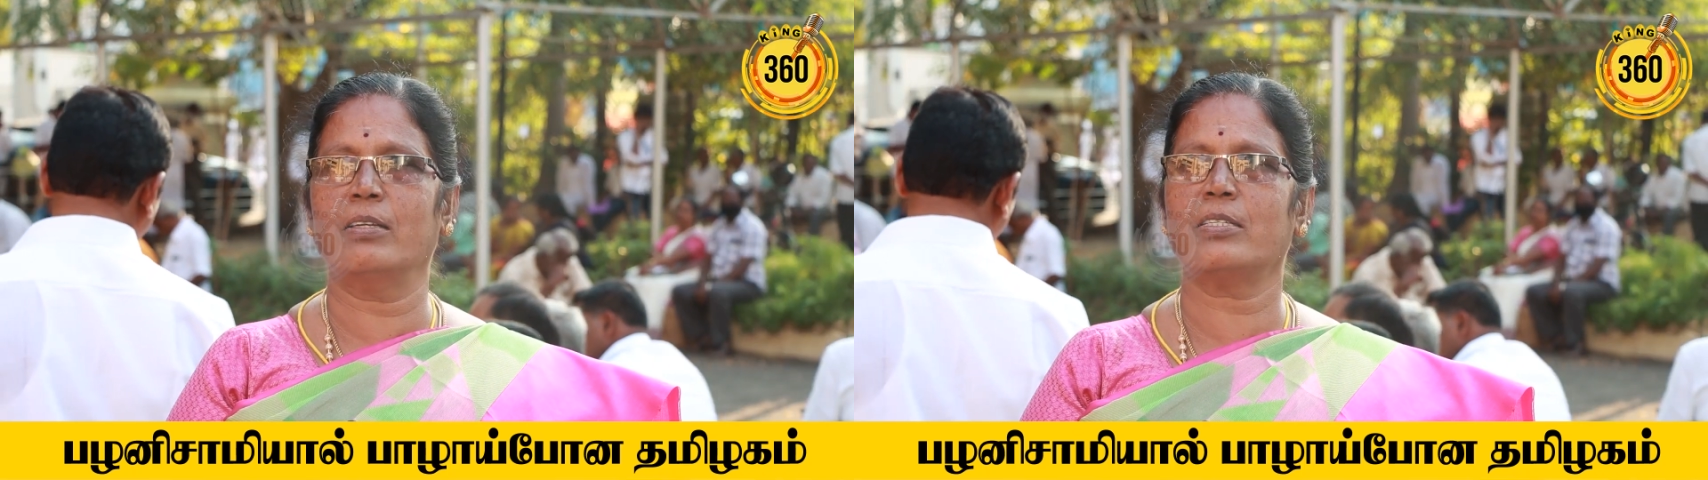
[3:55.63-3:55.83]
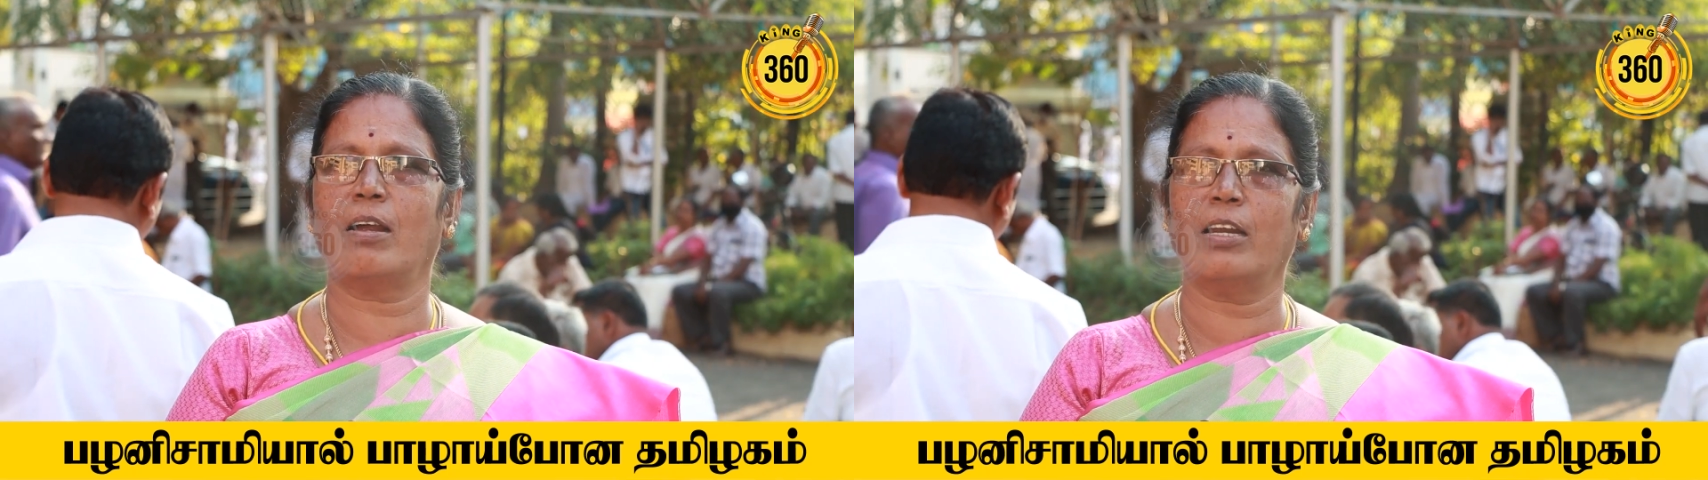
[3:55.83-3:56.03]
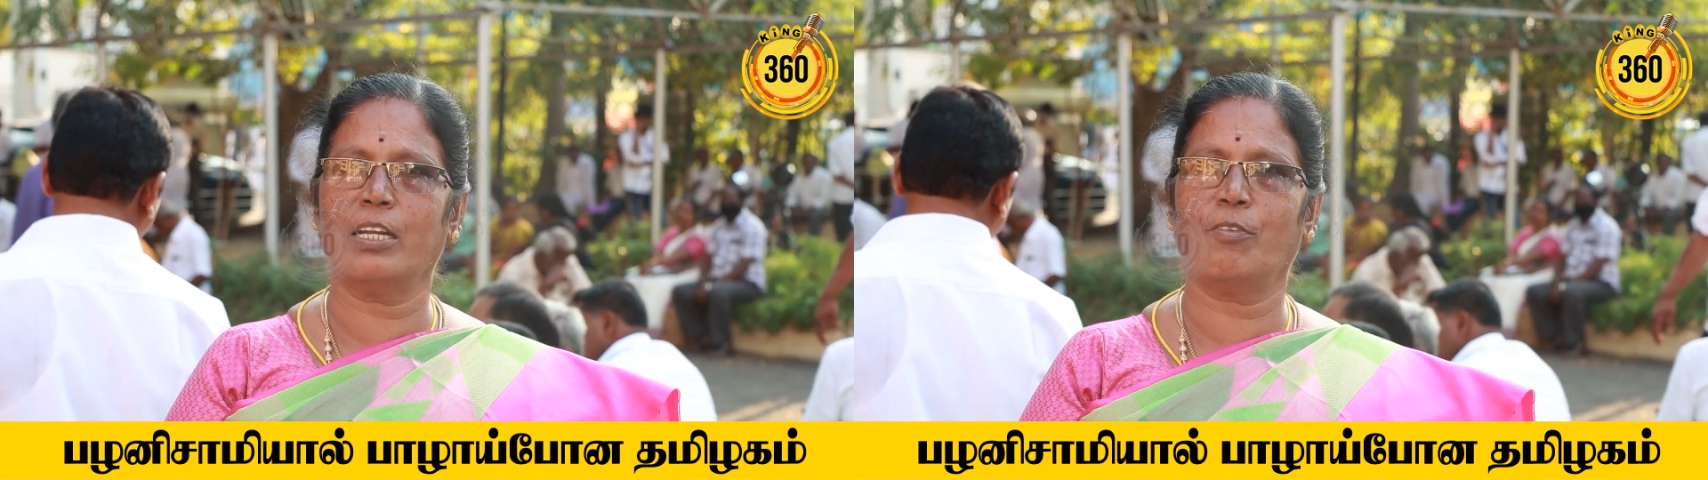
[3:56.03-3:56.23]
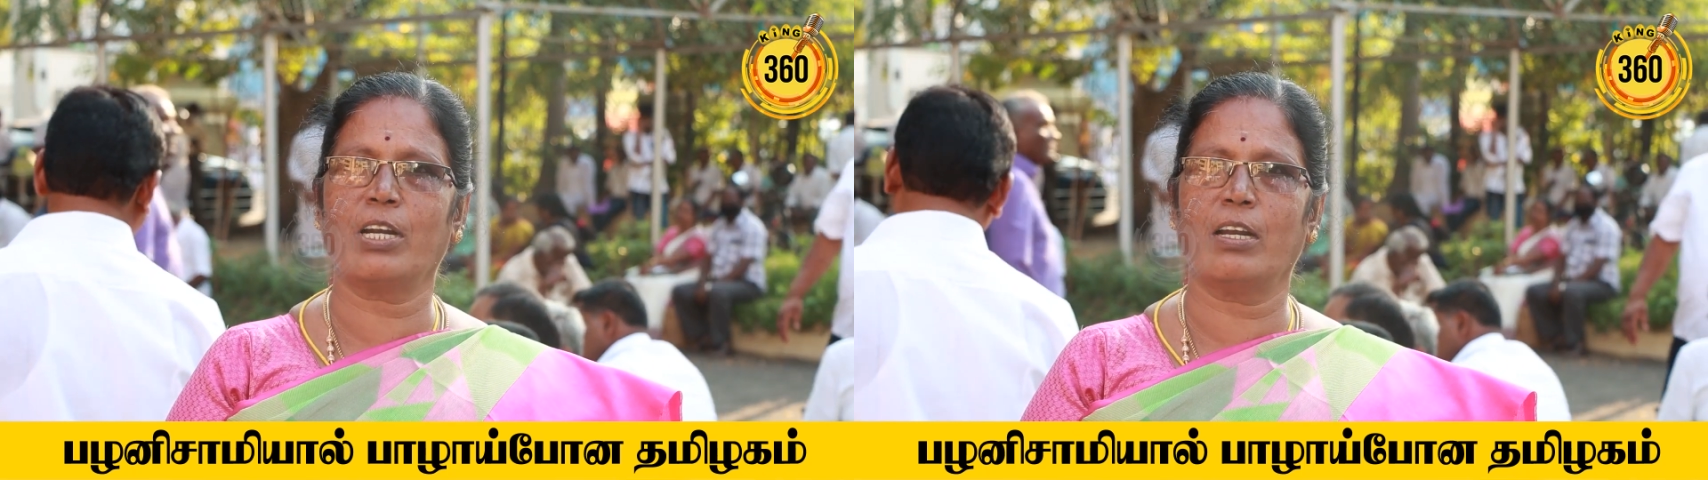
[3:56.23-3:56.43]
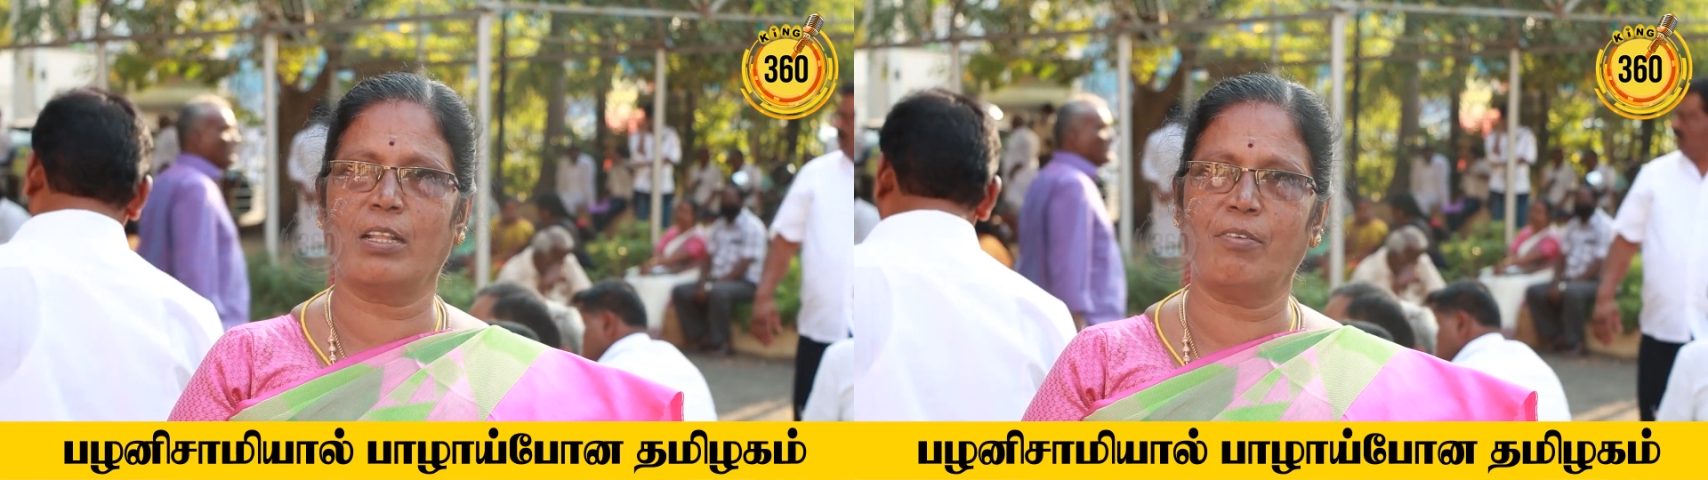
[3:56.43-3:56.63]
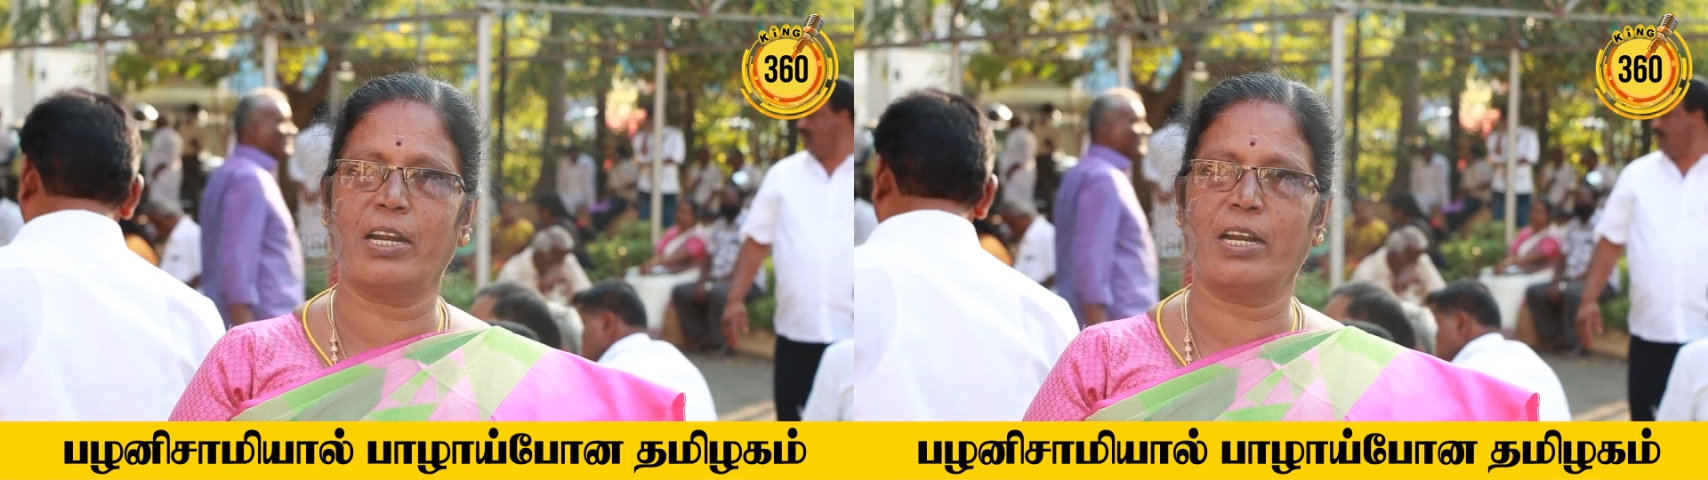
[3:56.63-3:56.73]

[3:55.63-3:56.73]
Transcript: ஸ்டாலின் அவர்கள் தான்